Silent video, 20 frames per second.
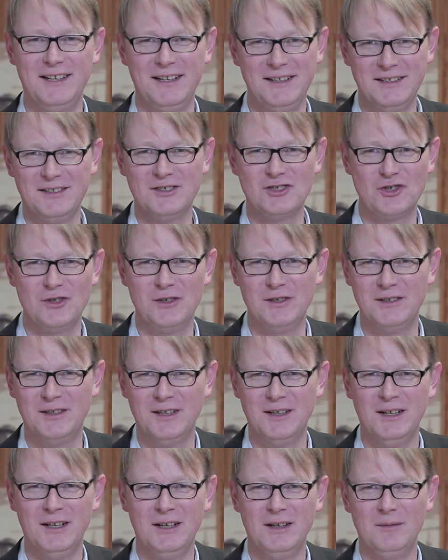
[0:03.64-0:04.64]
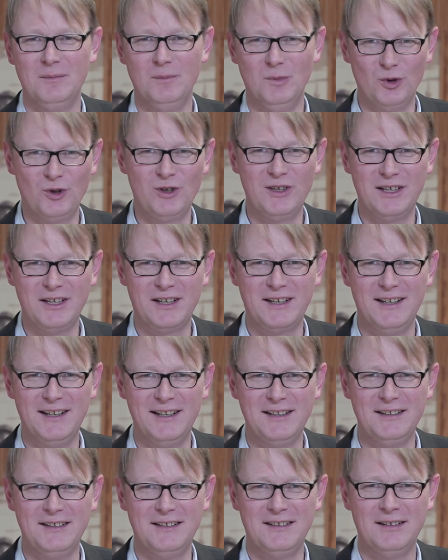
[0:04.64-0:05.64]
technische
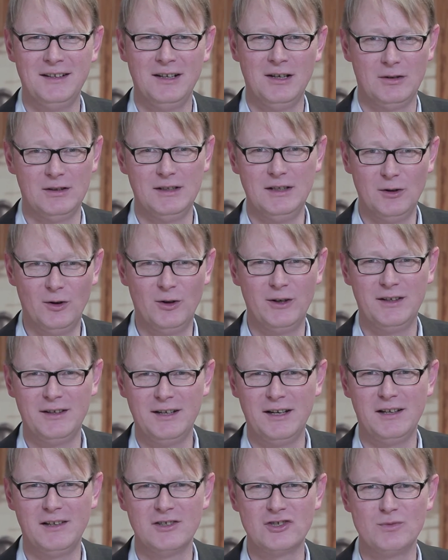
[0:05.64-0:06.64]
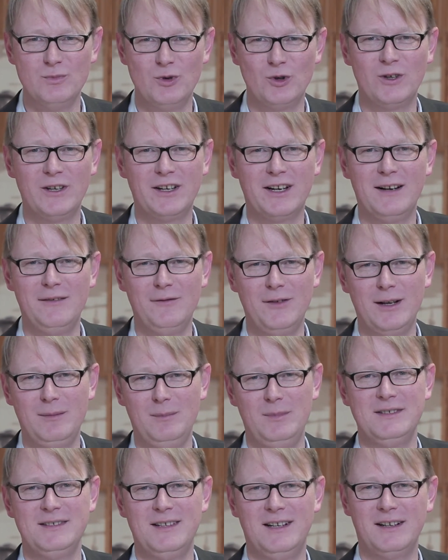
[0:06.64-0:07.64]
Möglichkeiten, die neuen technischen Möglichkeiten
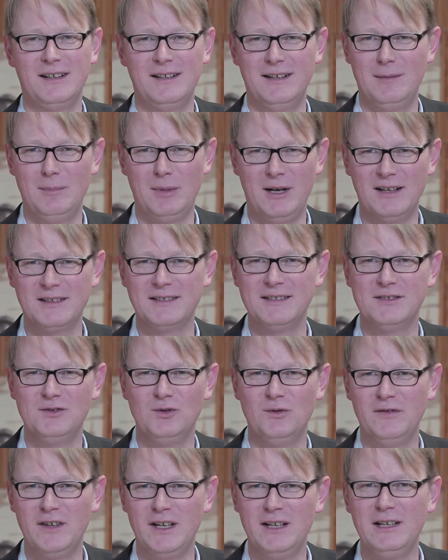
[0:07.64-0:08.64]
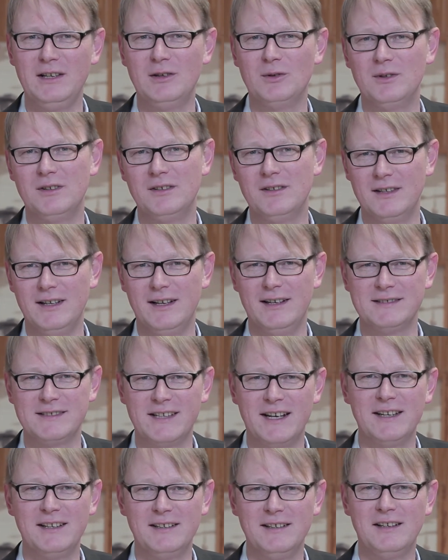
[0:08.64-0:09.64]
werden bislang in der Praxis nur wenig und
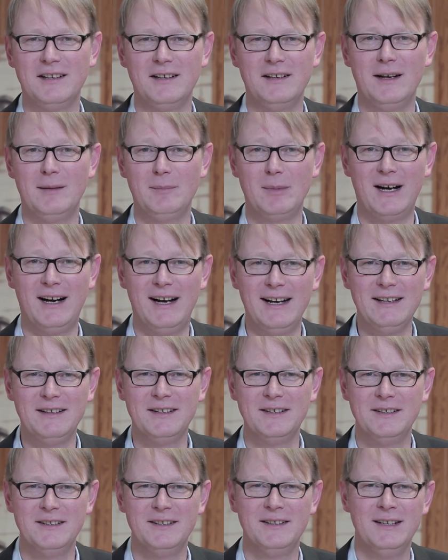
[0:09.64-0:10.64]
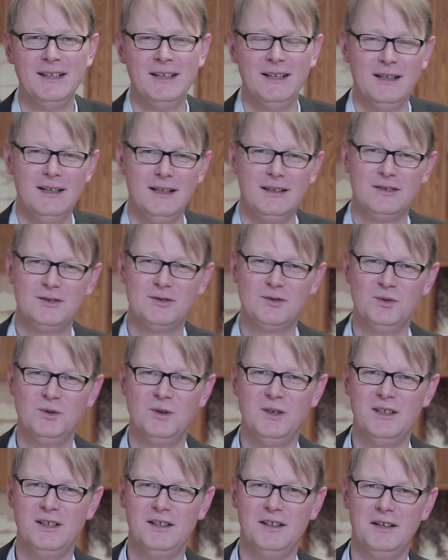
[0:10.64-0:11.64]
erst recht nicht in der Breite
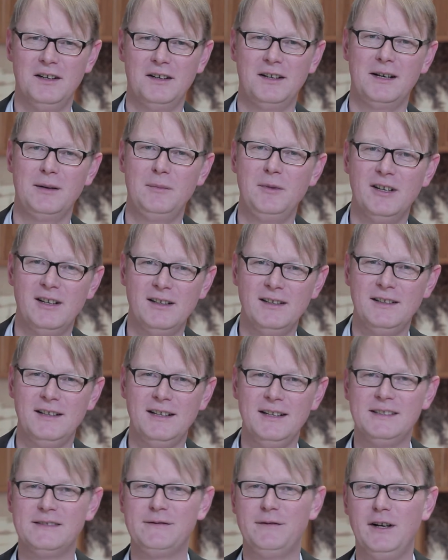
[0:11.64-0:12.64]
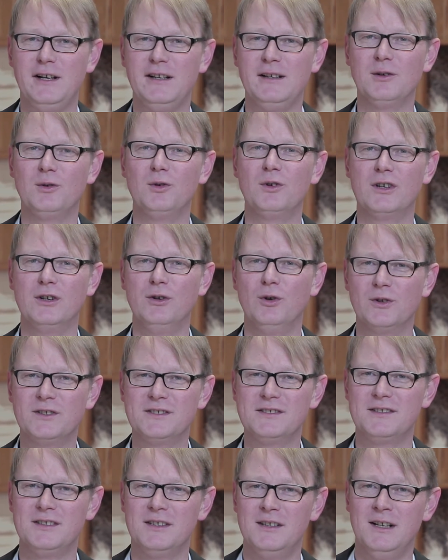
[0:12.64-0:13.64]
zur Kriminalitätsverhinderung
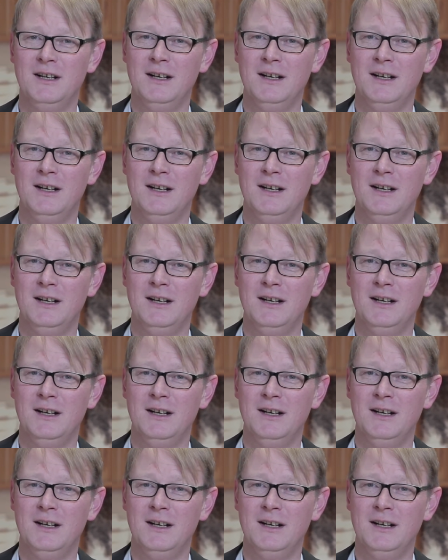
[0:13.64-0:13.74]
genutzt.